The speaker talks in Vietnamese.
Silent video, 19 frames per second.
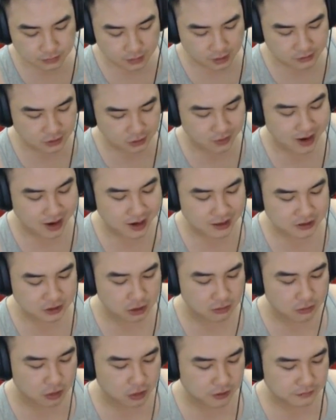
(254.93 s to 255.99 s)
Châu Á hay so
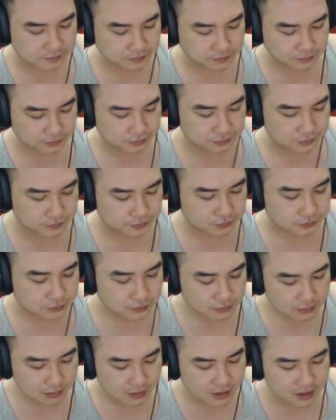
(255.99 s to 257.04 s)
mói,
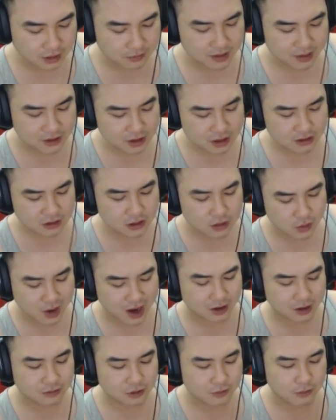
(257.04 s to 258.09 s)
chỉ có mấy nước
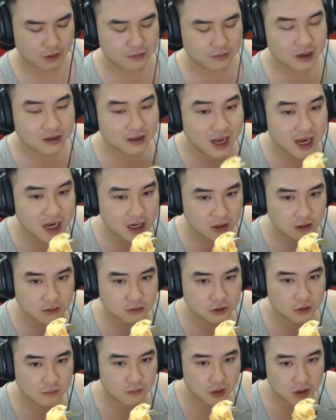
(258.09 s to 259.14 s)
ngoài không so mói, mấy nước Tây nó không
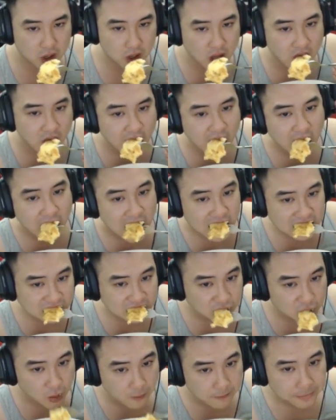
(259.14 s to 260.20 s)
so mói thôi.
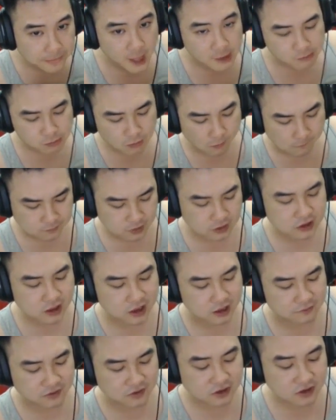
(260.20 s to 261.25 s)
Tất nhiên
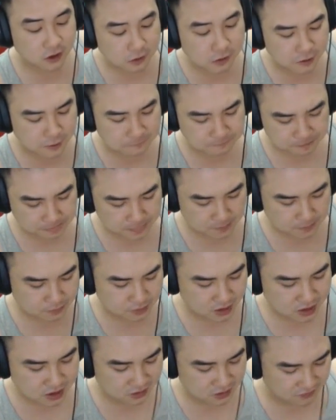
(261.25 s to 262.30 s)
là vẫn có,
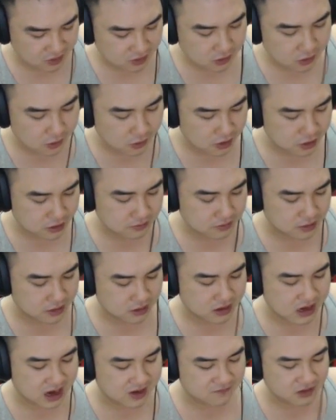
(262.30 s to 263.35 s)
nhưng mà người
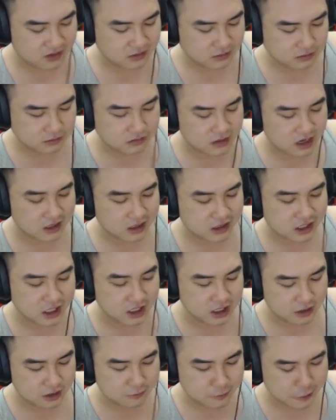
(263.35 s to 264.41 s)
ta vẫn ghen tị,
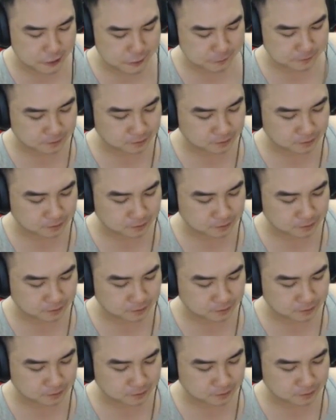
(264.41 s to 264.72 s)
nhưng mà